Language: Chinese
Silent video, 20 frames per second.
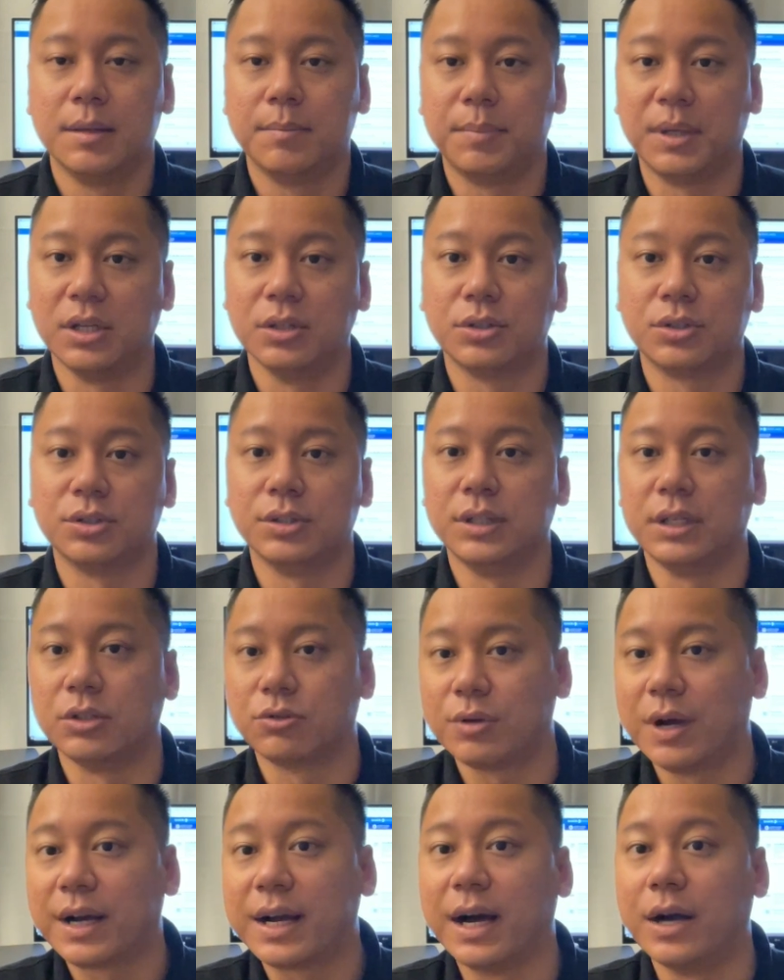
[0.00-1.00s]
平时你
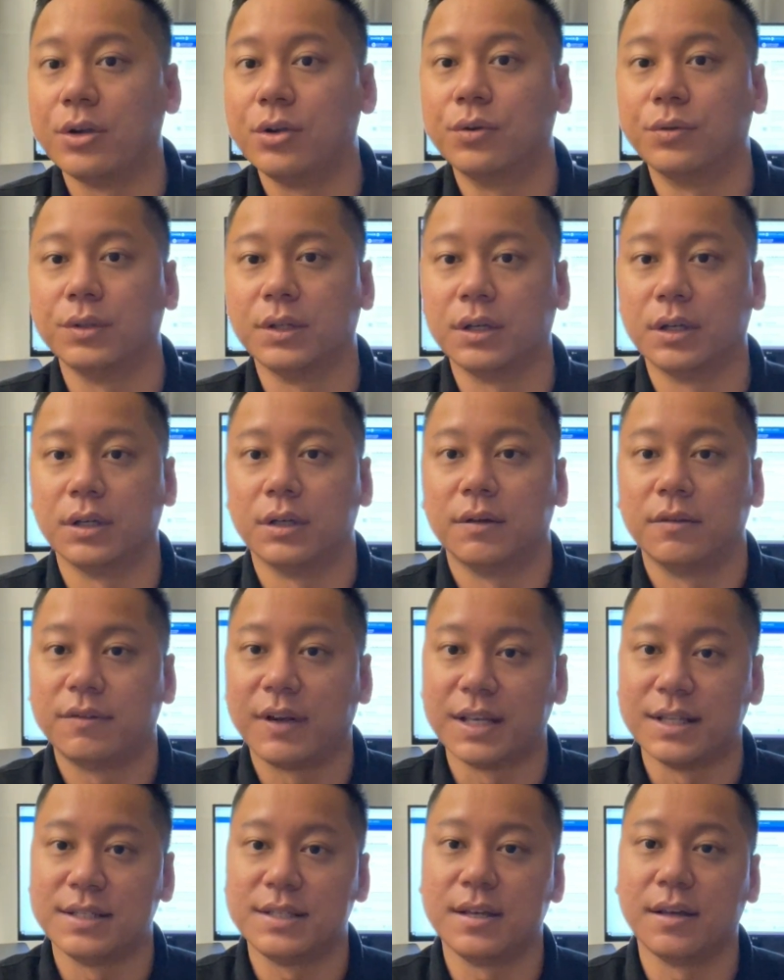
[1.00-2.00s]
刷卡用的
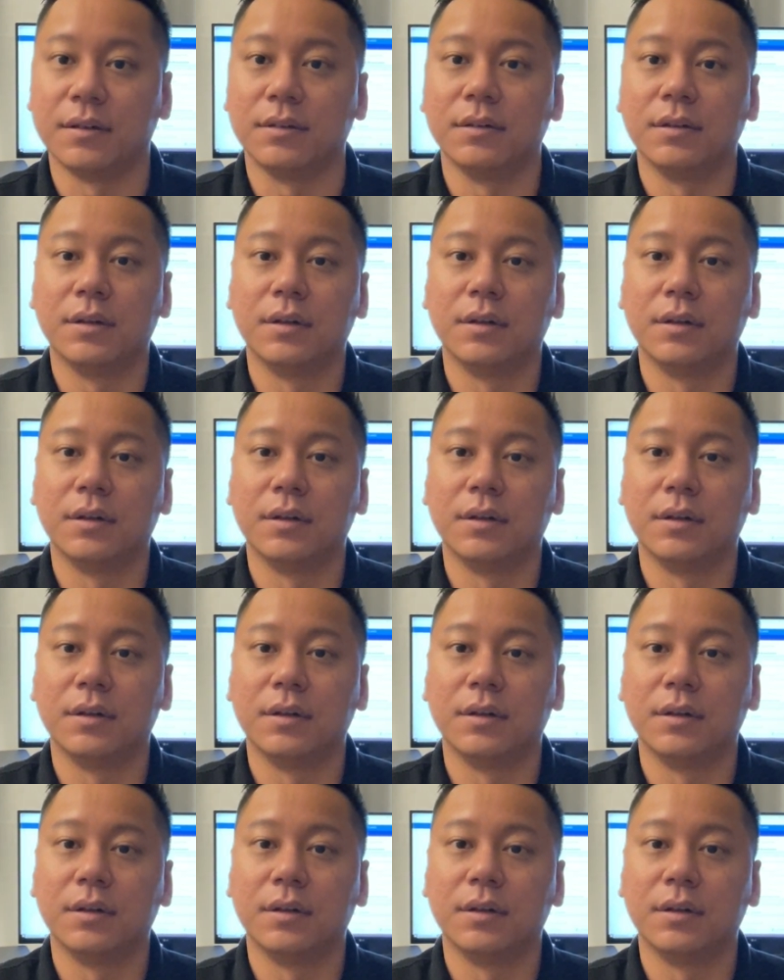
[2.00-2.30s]
返现。